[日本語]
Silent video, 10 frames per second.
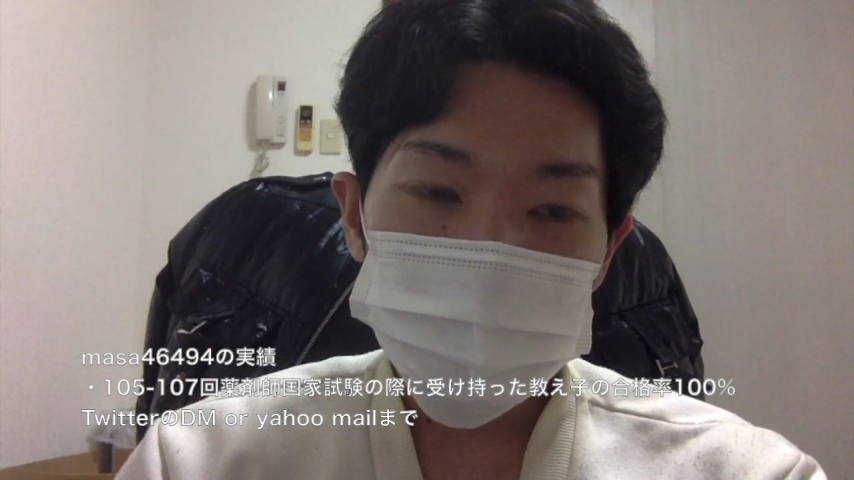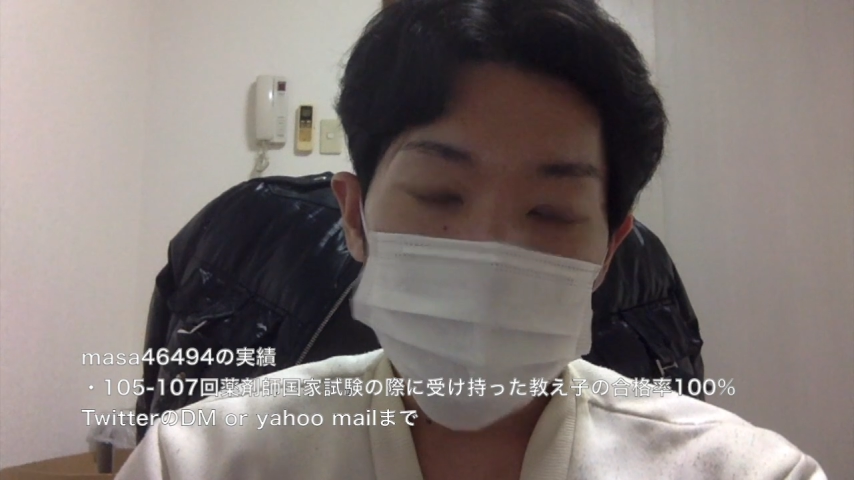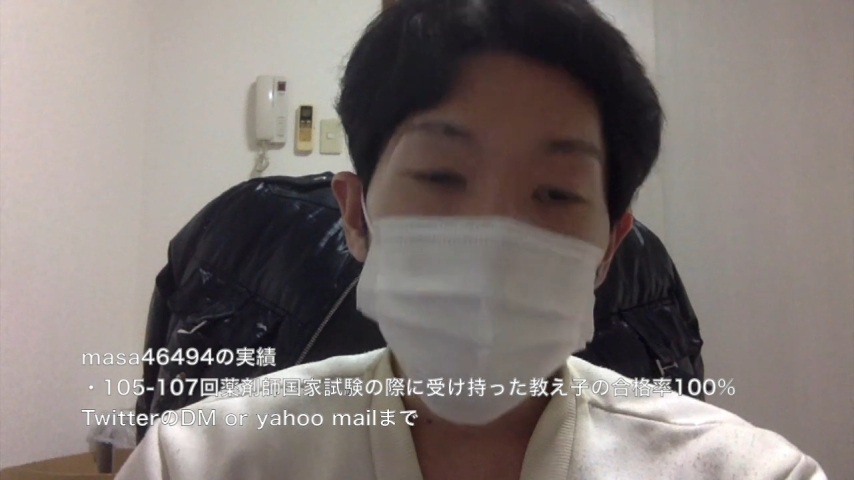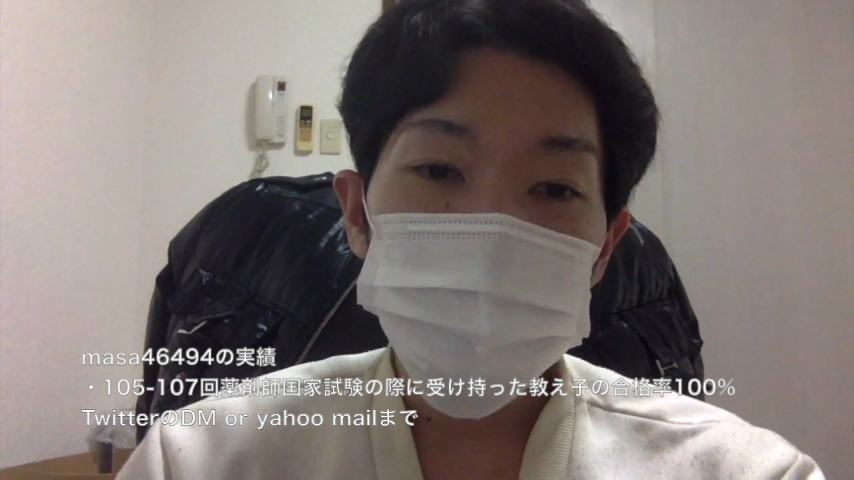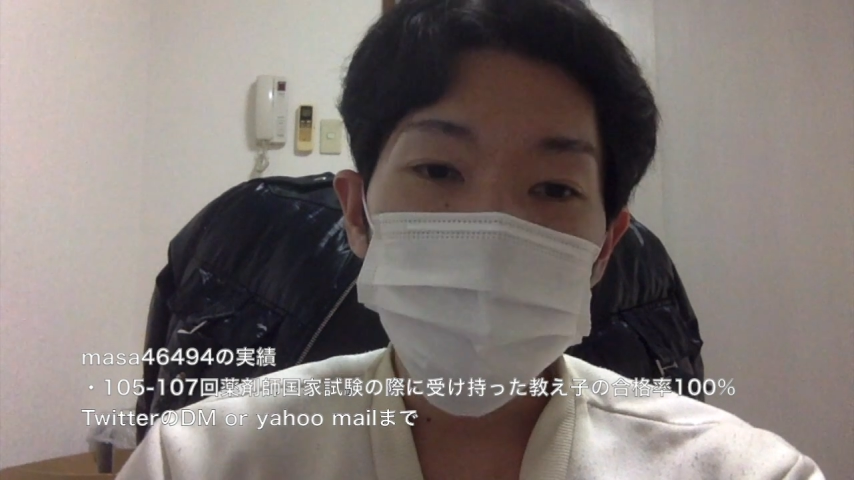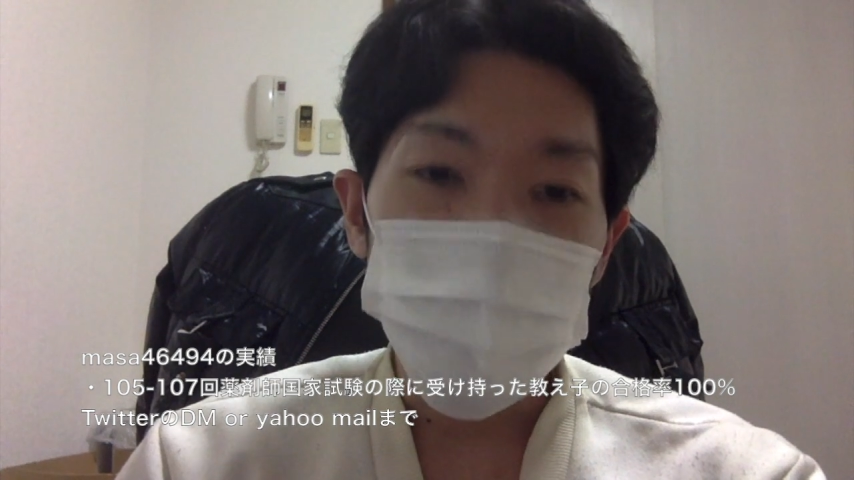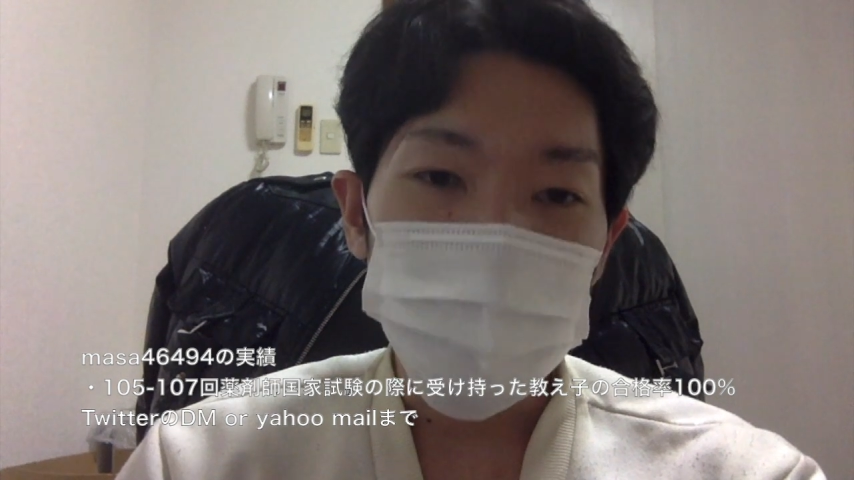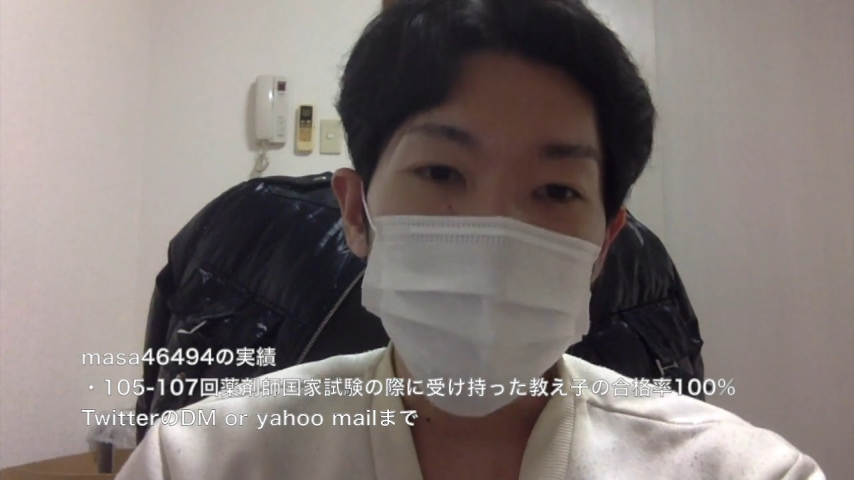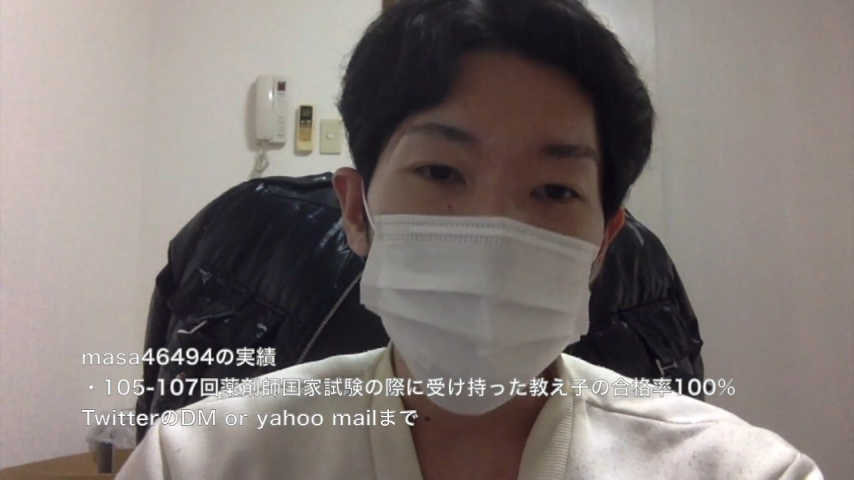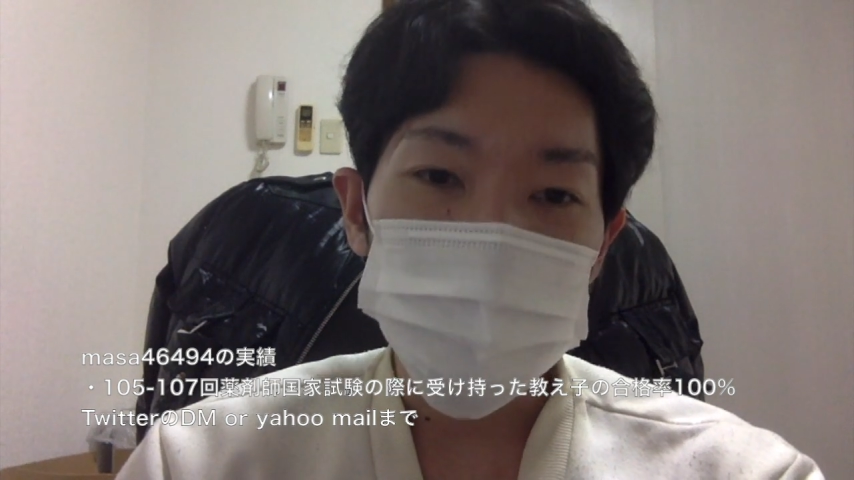点数は上
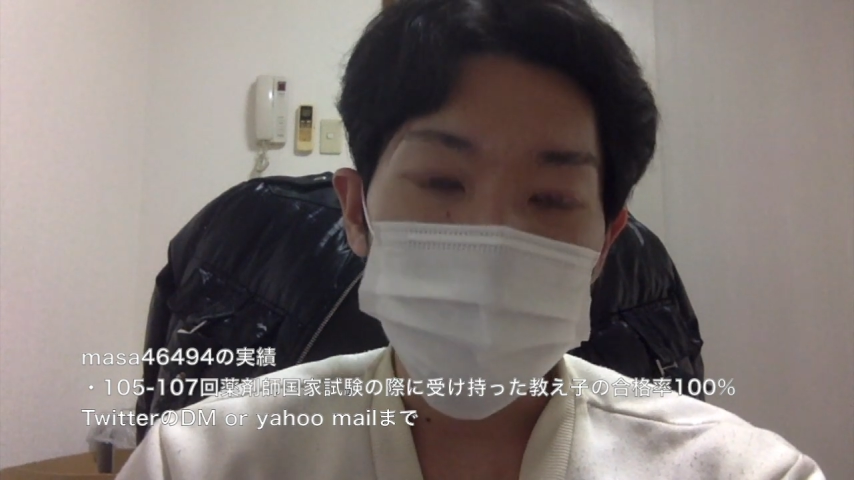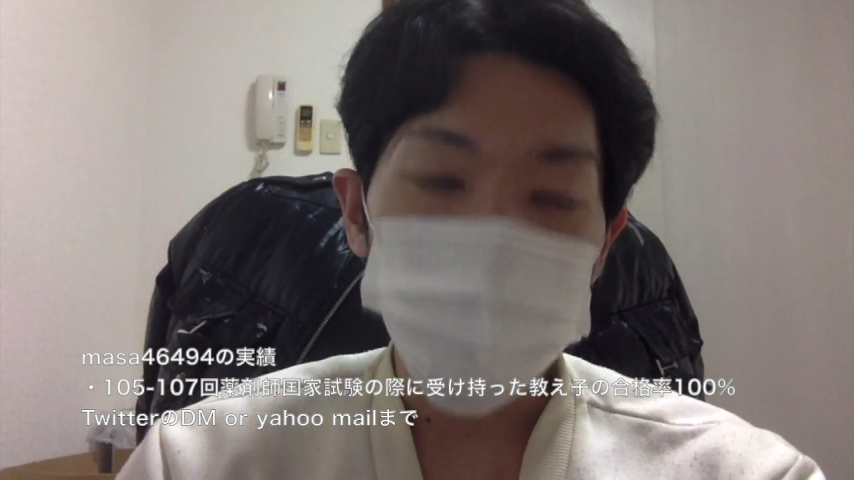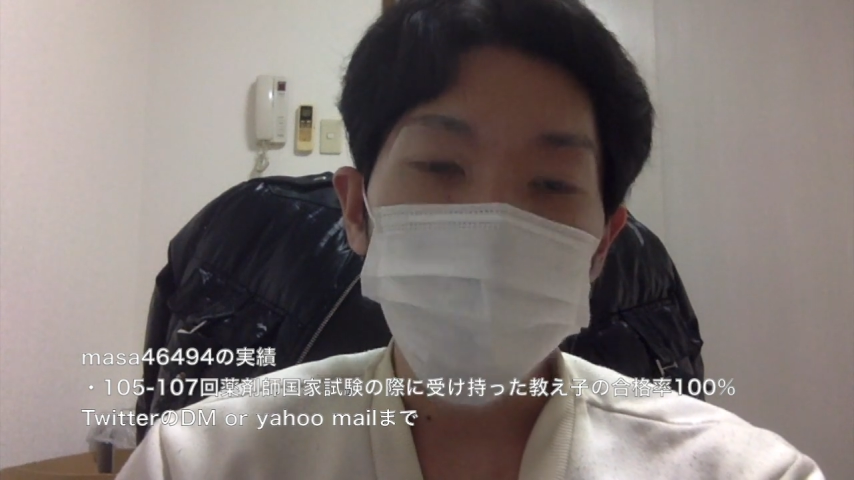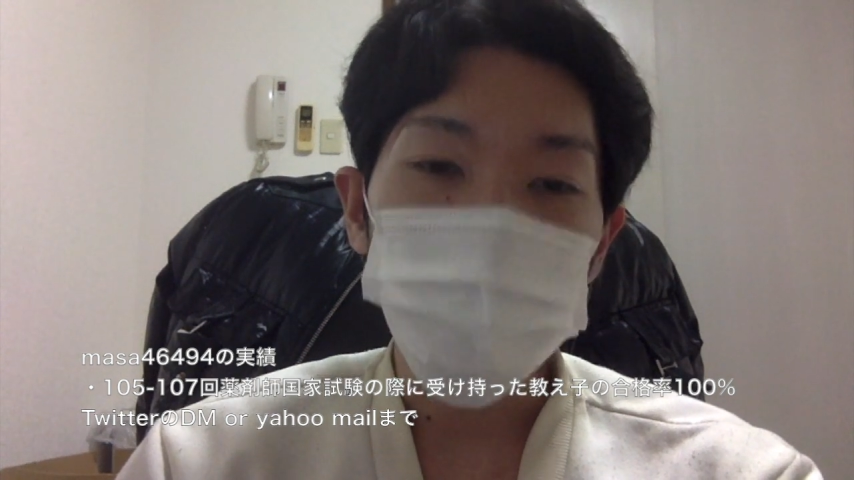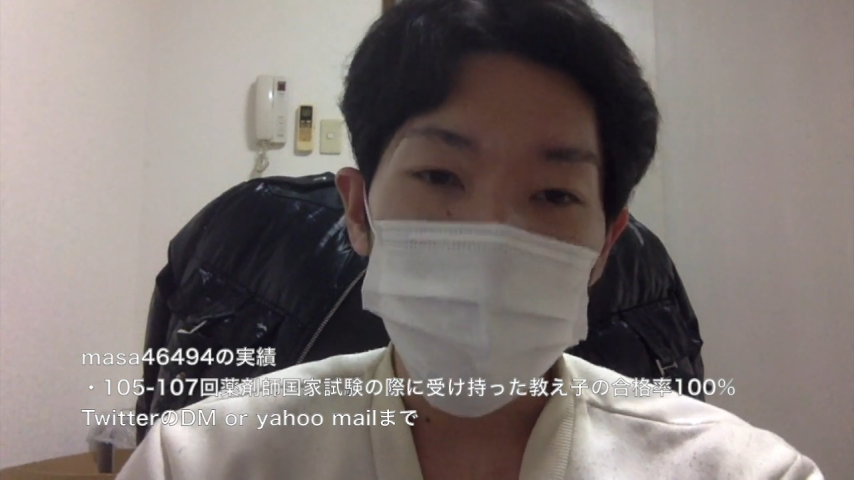がります、最